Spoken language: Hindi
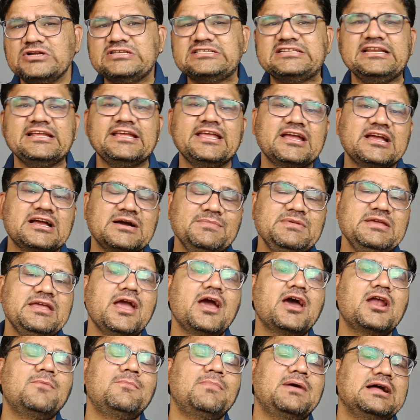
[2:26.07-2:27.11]
कौन यानी कमी की
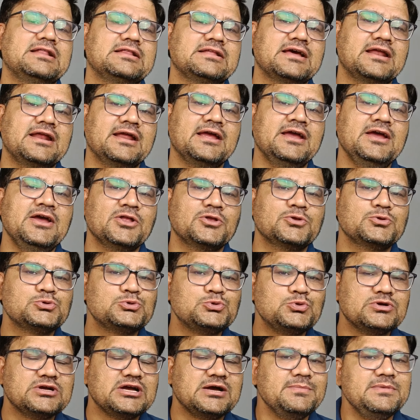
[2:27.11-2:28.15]
अगर हम बात करें तो
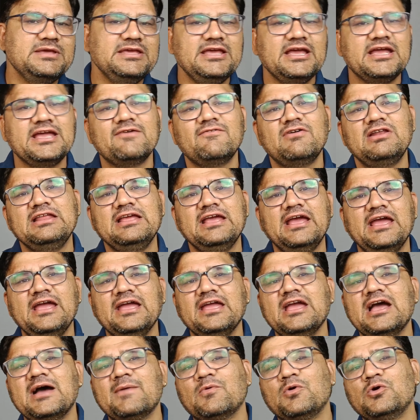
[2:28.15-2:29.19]
दोस्तों कमी ये केवल ये
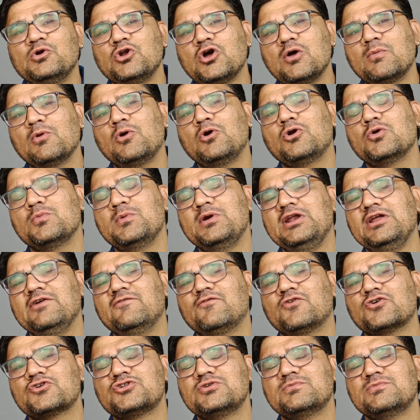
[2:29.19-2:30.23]
है कि आपको टॉप ऑटोमेटिक
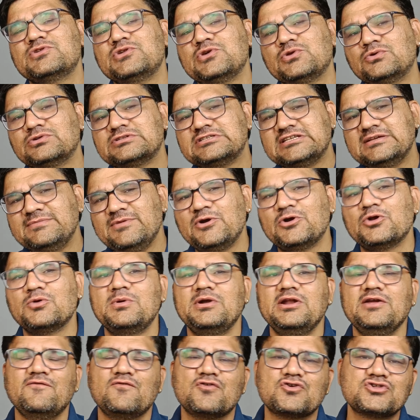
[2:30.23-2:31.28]
वॉशिंग मशीन और सेमी
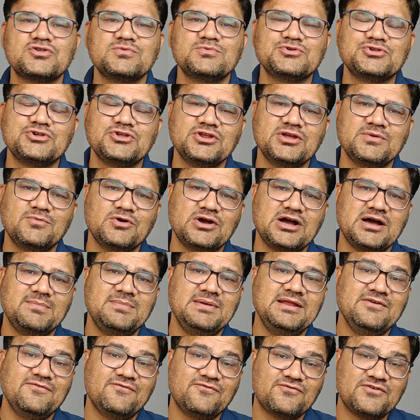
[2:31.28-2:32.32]
ऑटोमेटिक वॉशिंग मशीन के
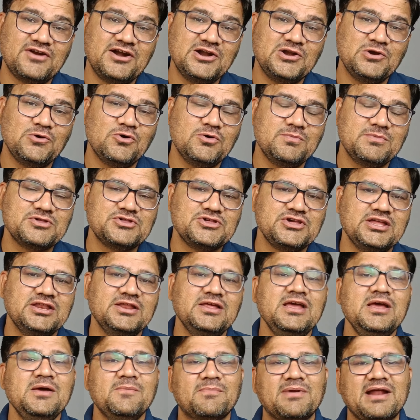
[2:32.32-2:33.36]
मुकाबले फ्रंट लोड
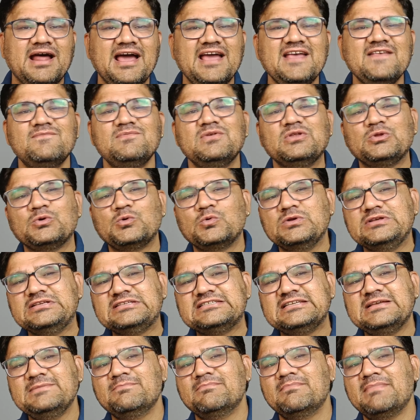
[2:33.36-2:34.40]
मशीन प्राइस भी थोड़ी
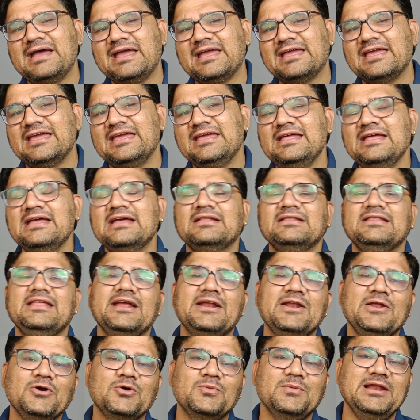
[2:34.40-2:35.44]
सी महंगी
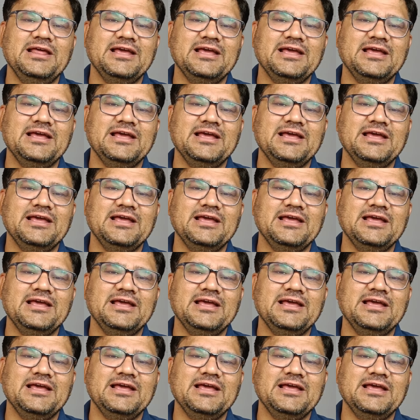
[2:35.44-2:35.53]
देखने को